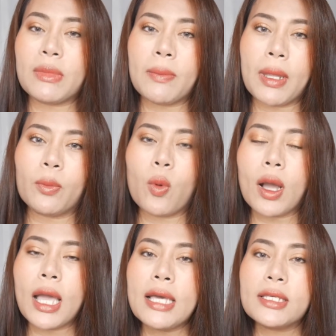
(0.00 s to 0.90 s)
มีเป็นพวก
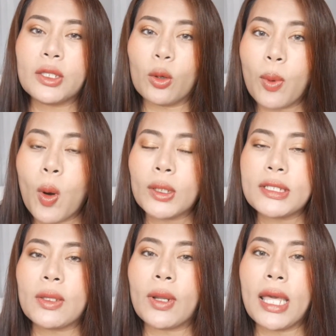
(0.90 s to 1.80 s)
สิวโพด
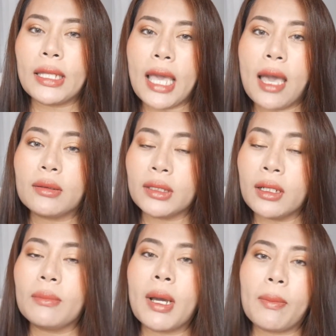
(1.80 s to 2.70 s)
สิวอะไรอย่างเงี้ยเย
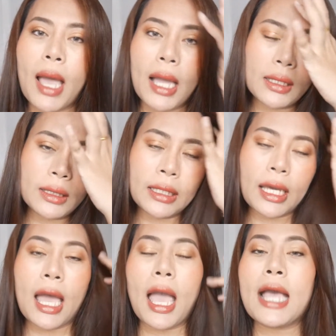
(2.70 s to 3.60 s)
อะมากๆเลย
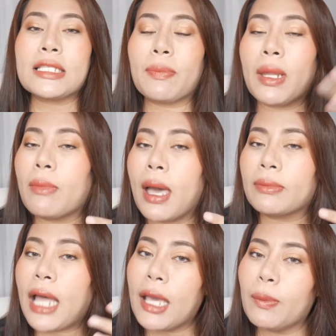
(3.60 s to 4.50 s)
นะคะอาจจะเป็นแบบ
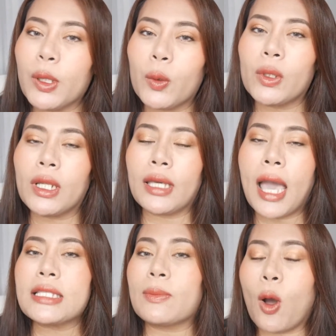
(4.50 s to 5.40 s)
ใต้ผิวอะไรเงี้ย
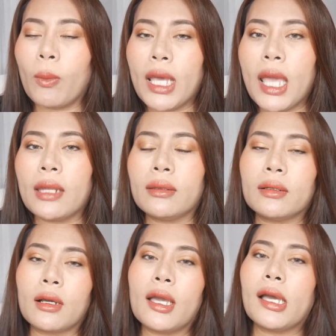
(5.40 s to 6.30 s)
อาจจะมองไม่เห็นเน
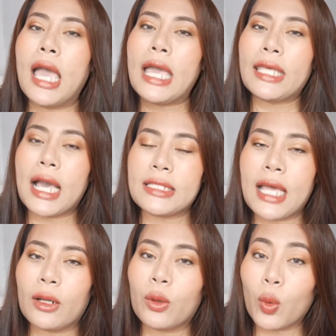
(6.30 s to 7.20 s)
อะก็อยากจะ
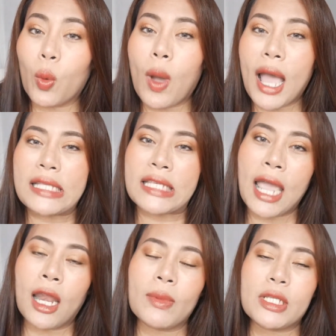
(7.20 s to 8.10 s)
รู้ว่าใช้
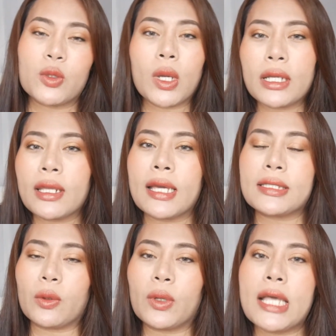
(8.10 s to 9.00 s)
แล้วมันจะช่วยเคลียร์
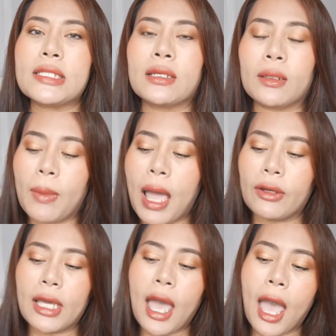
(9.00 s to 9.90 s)
สิวได้จริงหรือเปล่า
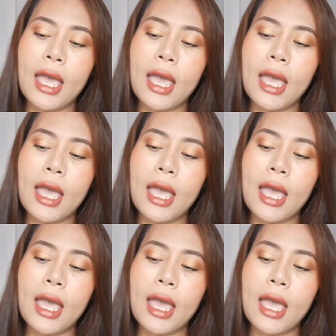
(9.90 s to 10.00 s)
นะคะ